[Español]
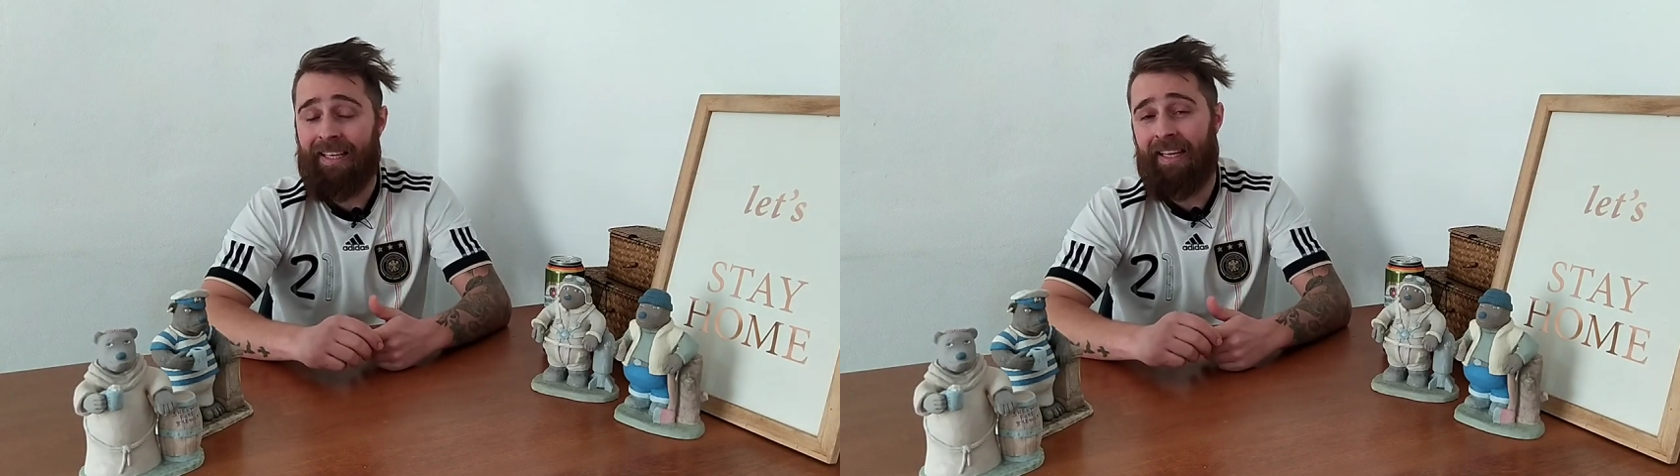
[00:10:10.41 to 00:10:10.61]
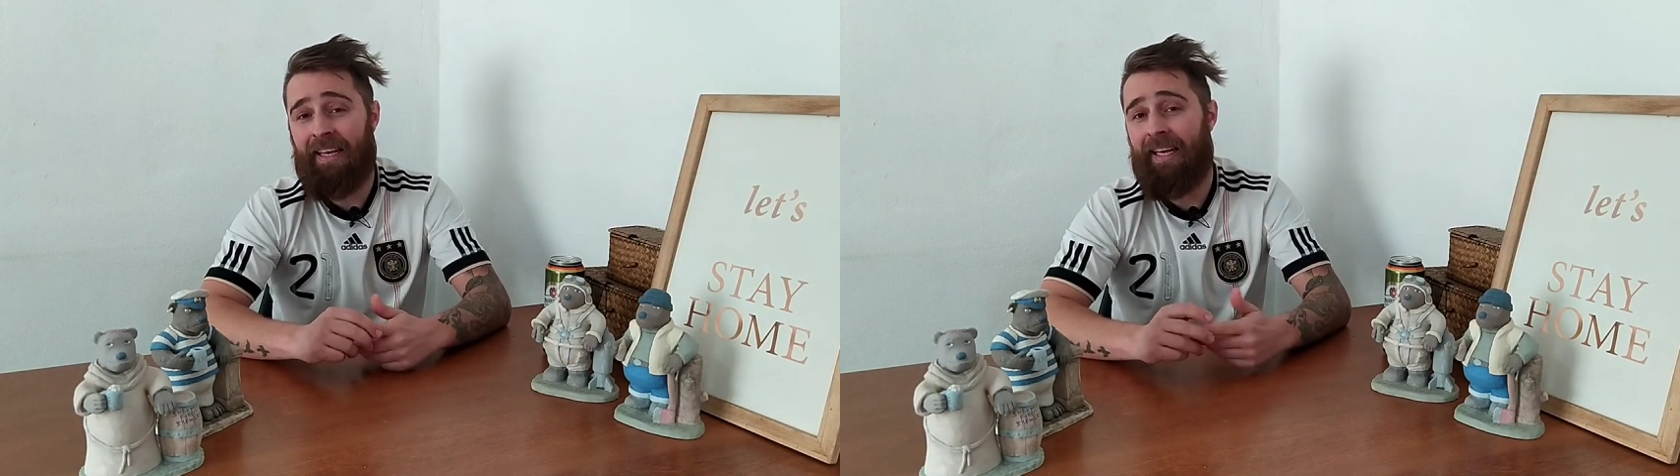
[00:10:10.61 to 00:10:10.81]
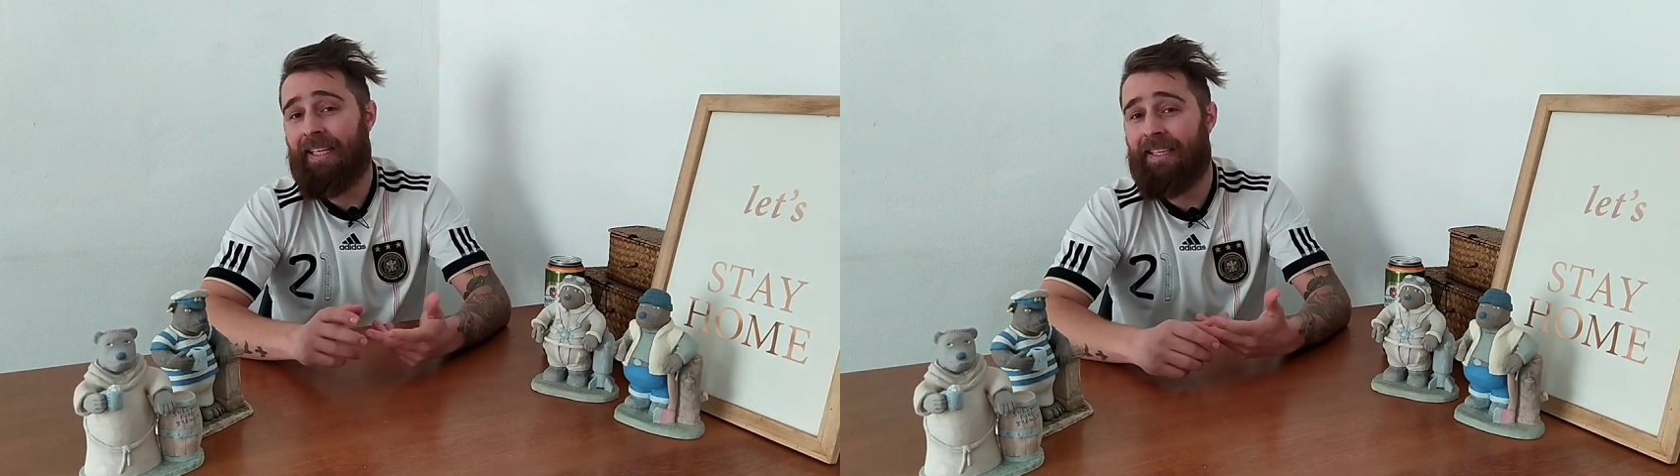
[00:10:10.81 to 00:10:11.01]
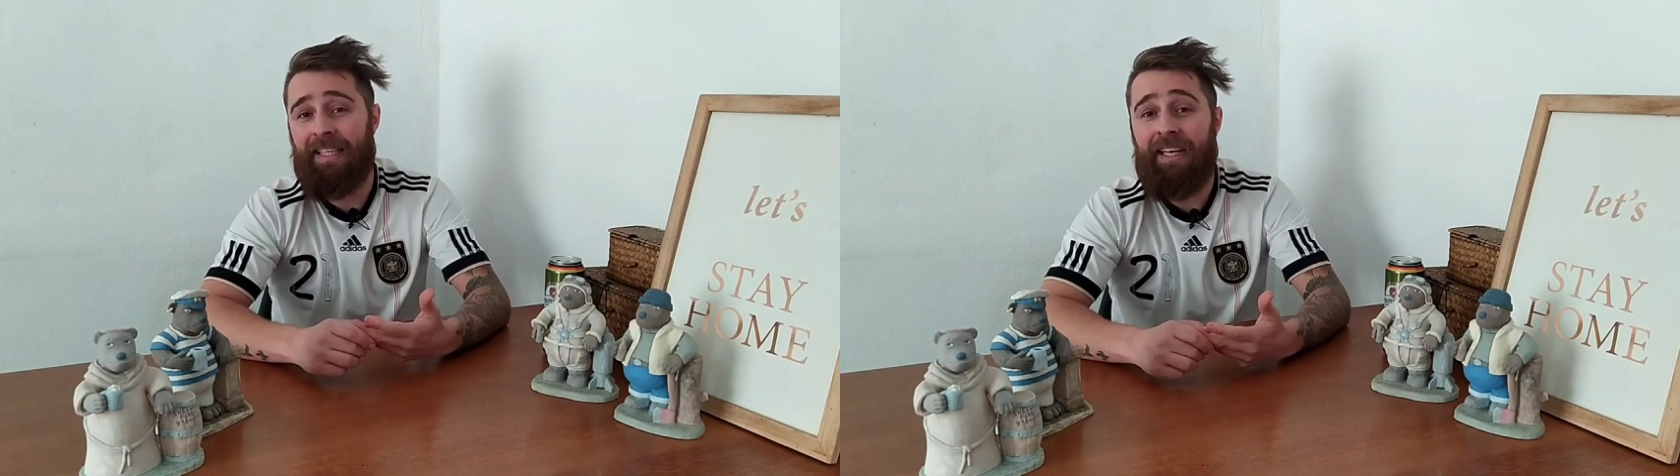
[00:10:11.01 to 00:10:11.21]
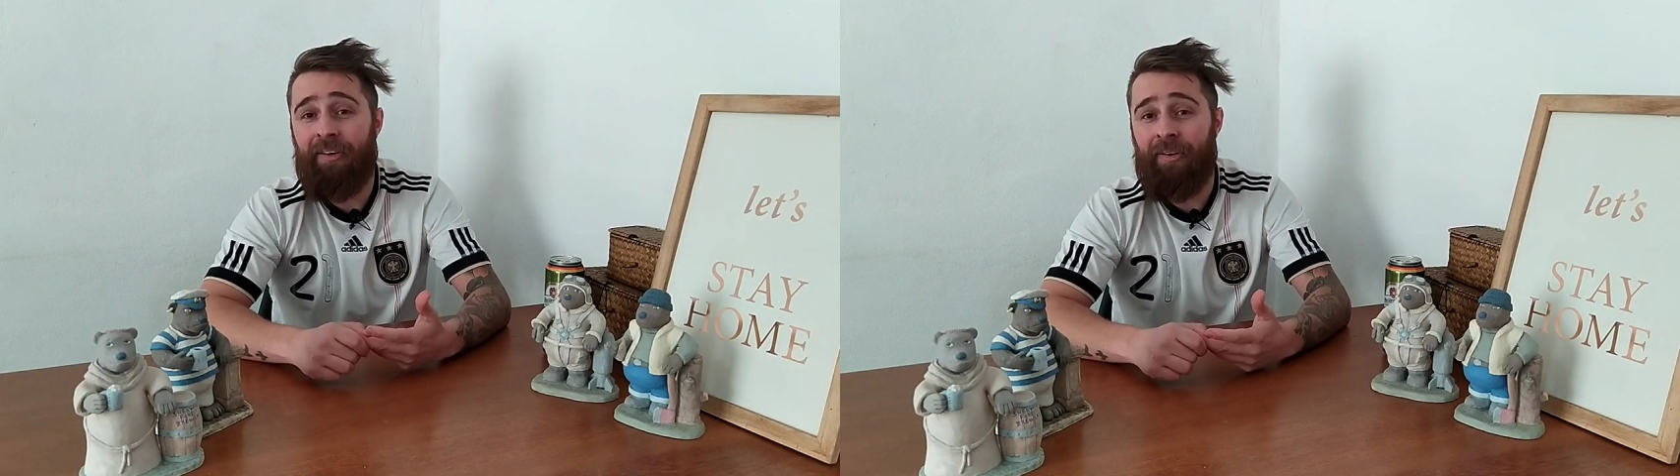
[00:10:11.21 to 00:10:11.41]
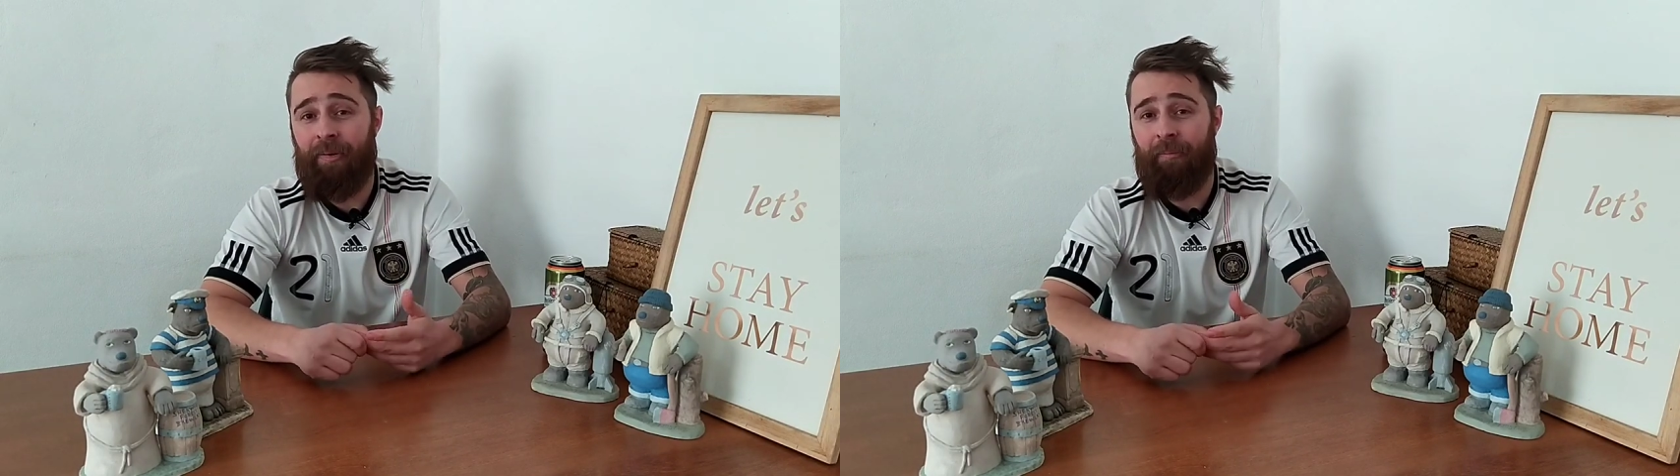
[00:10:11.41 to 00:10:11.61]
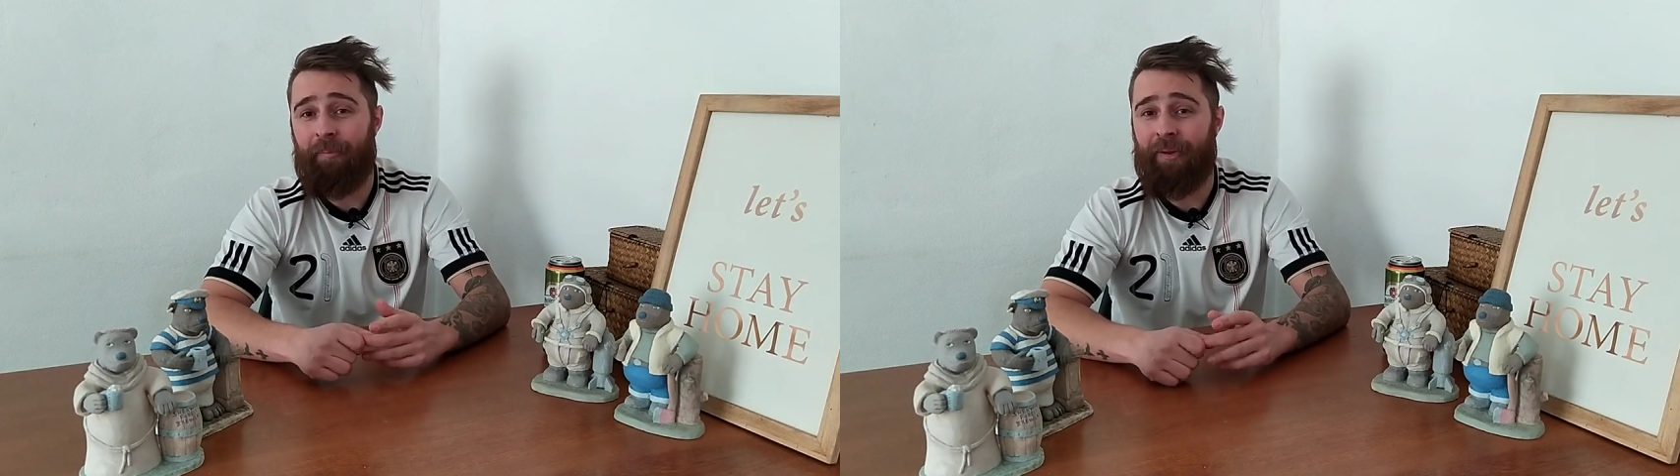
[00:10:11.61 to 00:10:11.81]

el estilo,